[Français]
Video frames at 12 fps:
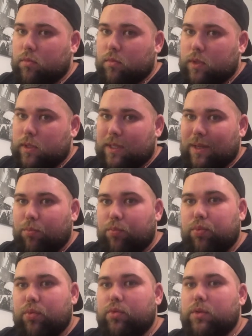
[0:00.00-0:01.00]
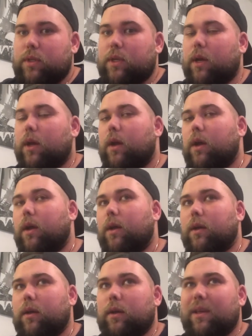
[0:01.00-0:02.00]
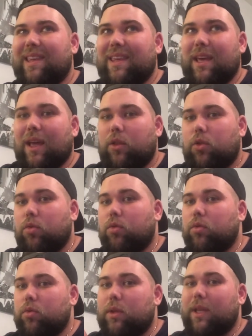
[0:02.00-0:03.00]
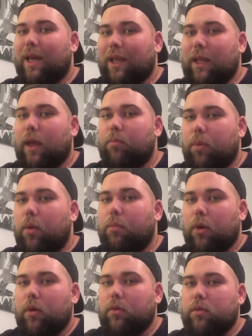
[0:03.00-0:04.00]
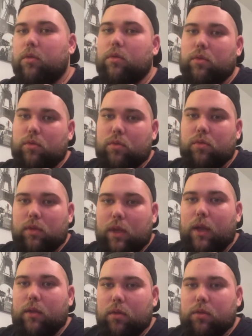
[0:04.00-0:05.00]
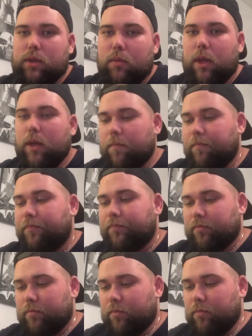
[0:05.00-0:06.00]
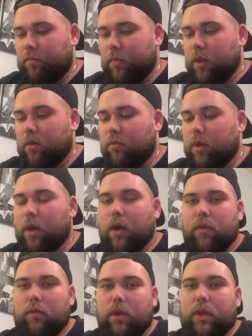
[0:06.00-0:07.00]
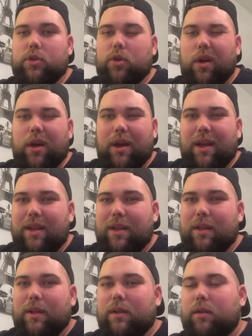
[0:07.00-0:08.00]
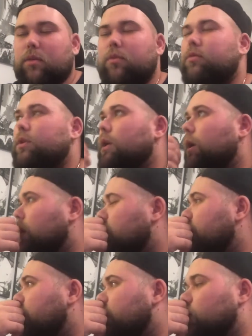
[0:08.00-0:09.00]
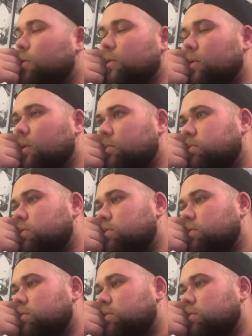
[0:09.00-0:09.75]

c'est plus un gâteau très très pomme qu'une tarte sablée. Mais vous voyez, genre un. Comment vous dire Un gâteau. Euh,